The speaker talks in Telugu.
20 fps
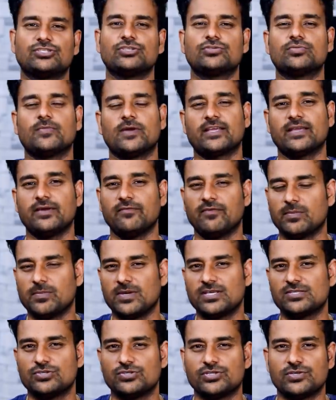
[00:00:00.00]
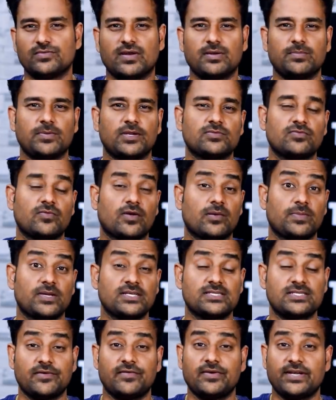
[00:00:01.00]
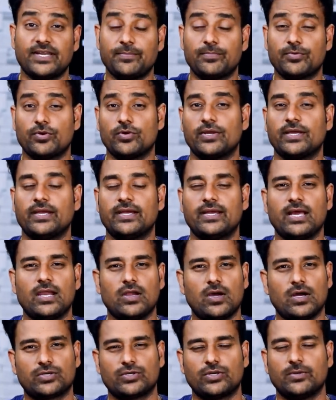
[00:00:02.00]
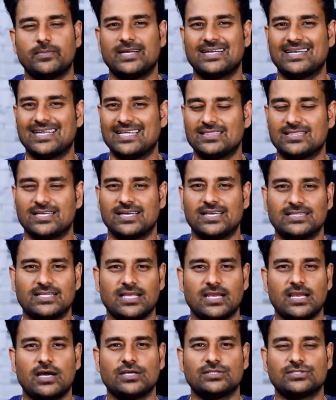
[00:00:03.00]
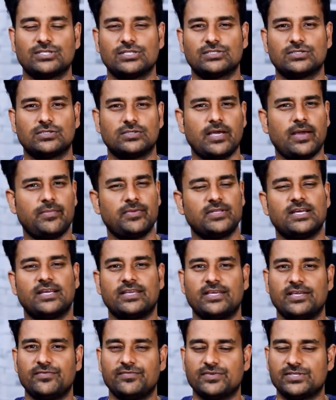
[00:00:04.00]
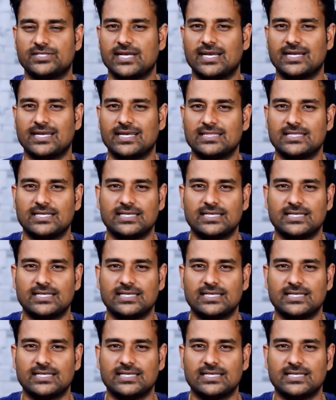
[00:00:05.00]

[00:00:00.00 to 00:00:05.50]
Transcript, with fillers: న్యూస్ మనకి వన్ ప్లస్ నుంచి వన్ ప్లస్ వన్ ప్లస్ సెవెంటీ ప్రోని ఇండియాలో అక్టోబర్ టెన్త్న అయితే లాంచ్ చేస్తుంది అమెజాన్ ఈ విషయాన్ని అయితే